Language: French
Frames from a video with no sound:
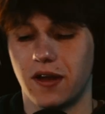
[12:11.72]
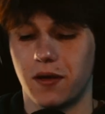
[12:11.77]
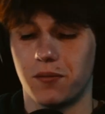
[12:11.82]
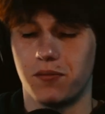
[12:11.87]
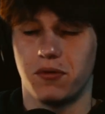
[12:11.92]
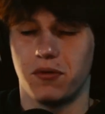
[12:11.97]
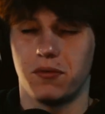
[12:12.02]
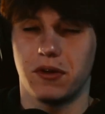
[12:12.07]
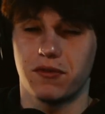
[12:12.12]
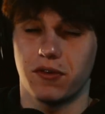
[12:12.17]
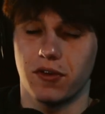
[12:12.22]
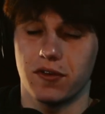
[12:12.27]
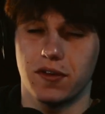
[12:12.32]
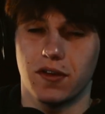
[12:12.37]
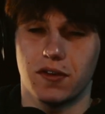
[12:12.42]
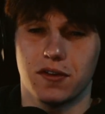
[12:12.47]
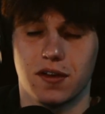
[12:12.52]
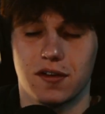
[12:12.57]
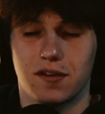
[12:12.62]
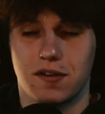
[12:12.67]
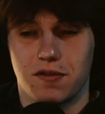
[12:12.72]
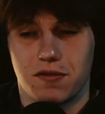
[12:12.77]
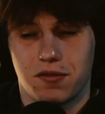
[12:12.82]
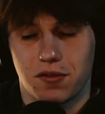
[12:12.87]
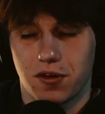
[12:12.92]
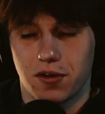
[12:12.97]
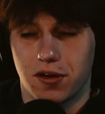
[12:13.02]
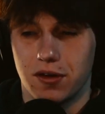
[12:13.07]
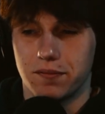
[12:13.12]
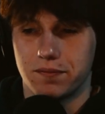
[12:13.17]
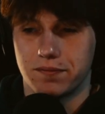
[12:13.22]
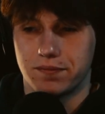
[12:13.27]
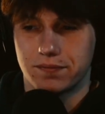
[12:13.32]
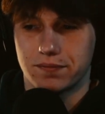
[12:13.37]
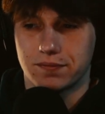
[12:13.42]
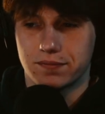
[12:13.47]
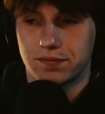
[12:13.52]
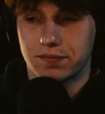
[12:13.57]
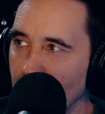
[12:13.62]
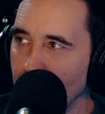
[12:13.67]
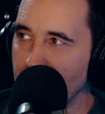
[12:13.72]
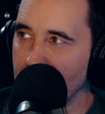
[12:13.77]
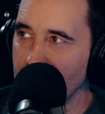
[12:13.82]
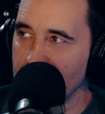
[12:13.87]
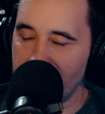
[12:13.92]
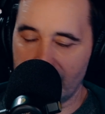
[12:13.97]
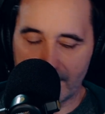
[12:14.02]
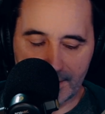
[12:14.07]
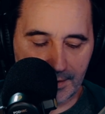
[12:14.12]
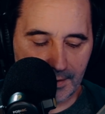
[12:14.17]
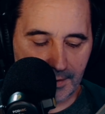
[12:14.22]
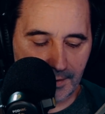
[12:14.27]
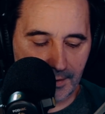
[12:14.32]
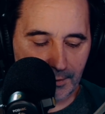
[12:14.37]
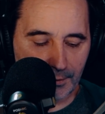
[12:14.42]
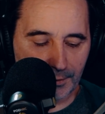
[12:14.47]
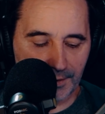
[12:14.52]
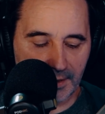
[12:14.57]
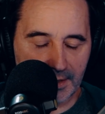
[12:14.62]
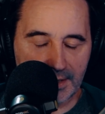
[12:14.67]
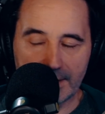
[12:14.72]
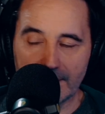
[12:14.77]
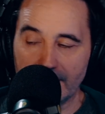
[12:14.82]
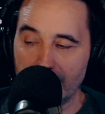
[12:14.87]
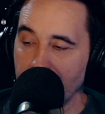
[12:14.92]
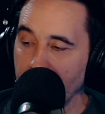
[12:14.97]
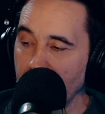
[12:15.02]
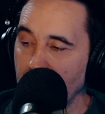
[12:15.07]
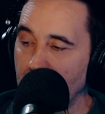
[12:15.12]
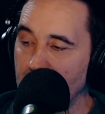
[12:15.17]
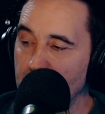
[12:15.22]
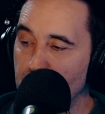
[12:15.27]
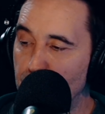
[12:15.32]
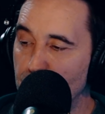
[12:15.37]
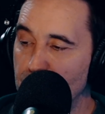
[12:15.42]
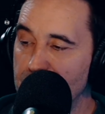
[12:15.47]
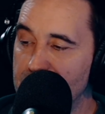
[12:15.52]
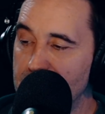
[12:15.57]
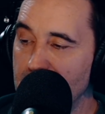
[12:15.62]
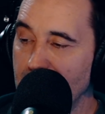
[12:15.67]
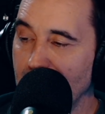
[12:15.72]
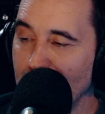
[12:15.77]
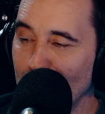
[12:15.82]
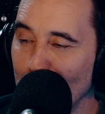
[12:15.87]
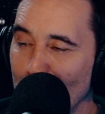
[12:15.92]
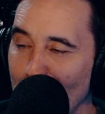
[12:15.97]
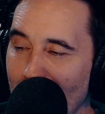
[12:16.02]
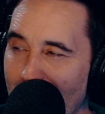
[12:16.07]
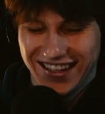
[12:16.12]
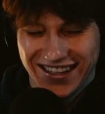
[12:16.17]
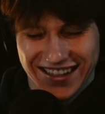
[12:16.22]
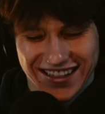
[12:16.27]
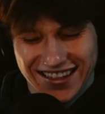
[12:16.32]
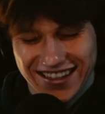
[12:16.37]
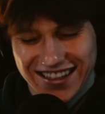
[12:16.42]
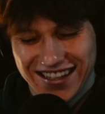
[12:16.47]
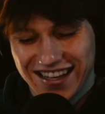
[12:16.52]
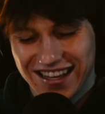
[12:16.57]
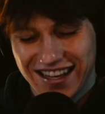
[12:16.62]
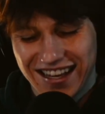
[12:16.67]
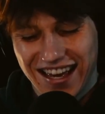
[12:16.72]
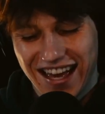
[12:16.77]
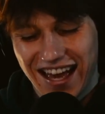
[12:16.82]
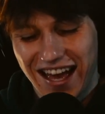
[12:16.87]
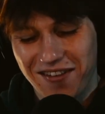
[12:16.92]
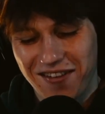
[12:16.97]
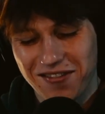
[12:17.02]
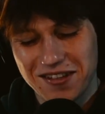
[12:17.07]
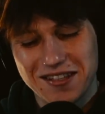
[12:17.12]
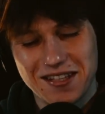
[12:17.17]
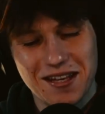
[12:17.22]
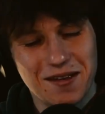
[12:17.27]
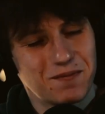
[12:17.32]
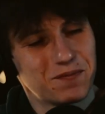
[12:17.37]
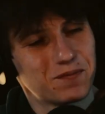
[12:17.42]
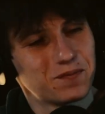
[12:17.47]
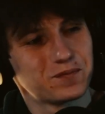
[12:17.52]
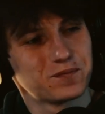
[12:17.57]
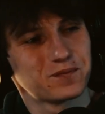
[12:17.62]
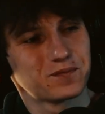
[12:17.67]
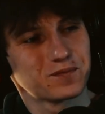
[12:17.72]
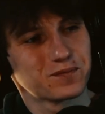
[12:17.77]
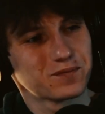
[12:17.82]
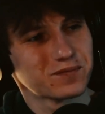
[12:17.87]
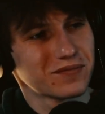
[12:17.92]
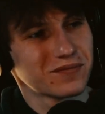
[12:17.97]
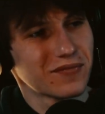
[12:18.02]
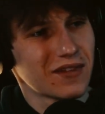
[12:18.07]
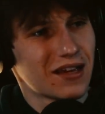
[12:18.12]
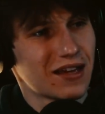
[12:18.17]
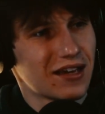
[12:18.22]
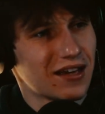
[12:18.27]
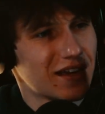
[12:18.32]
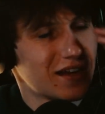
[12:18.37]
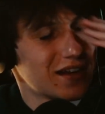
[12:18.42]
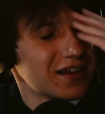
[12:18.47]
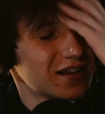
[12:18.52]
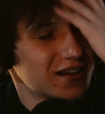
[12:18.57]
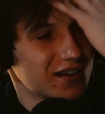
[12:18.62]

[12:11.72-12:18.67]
l'hôpital public français est en train de s'effondrer. Ok, c'est noté. Épuisé ou AVC AVC. Ok,